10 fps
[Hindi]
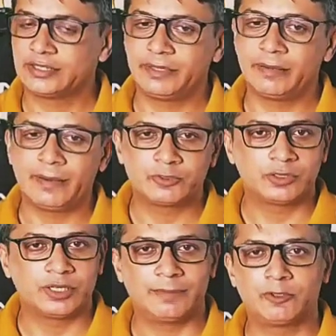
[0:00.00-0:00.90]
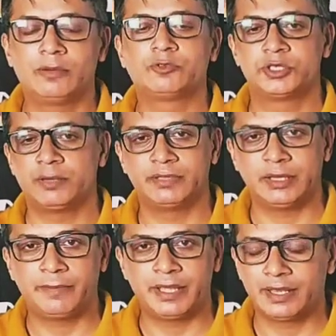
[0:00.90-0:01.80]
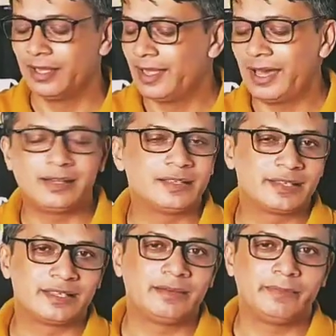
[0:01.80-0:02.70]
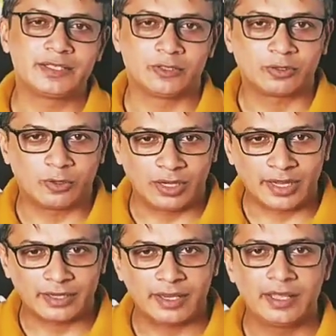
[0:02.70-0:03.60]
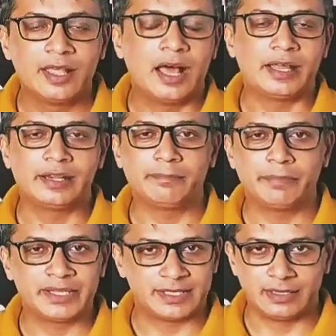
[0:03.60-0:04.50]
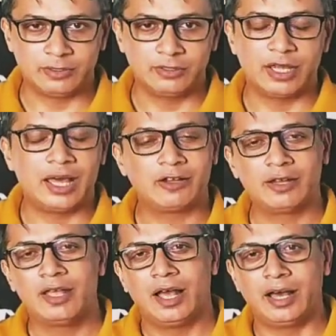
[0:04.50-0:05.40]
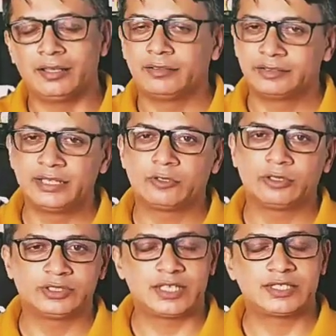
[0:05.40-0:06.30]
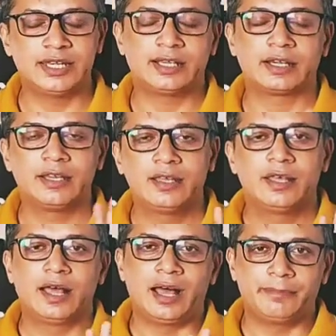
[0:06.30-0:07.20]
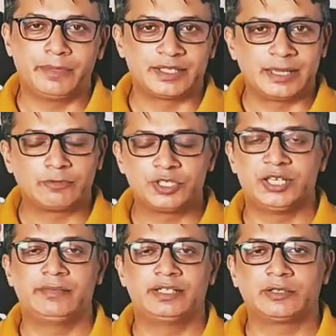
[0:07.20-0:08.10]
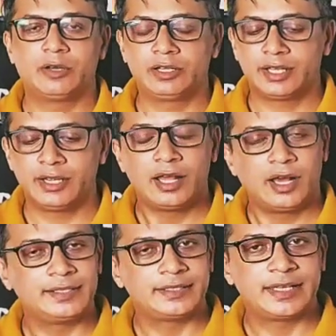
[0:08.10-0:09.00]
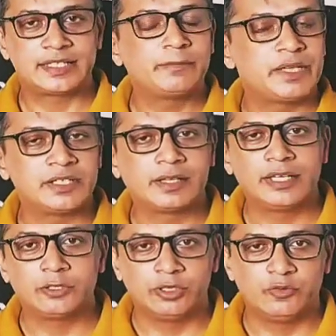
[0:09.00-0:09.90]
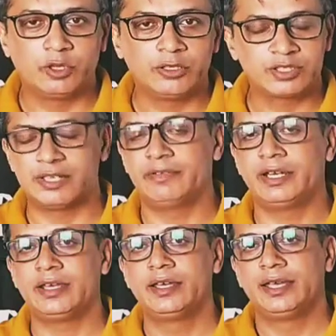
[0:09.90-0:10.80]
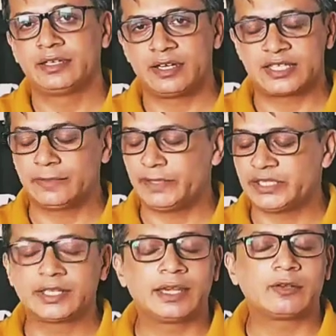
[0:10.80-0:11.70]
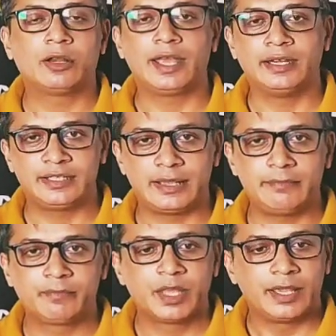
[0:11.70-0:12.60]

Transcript: है तभी हम आपको आपको हम कुछ हम बता पाएंगे अननेसेसरी प्लीज़ नो कॉल ना करें और ना परेशान हो और हाँ दिन को दस से लेकर आप शाम को छः बजे तक कॉल करें हाँ इंटरनेशनल पेशेंट के लिए ट्वेंटी फोर इंटू सेवन है इंटरनेशनल पेशेंट कैन कॉल एनी टाइम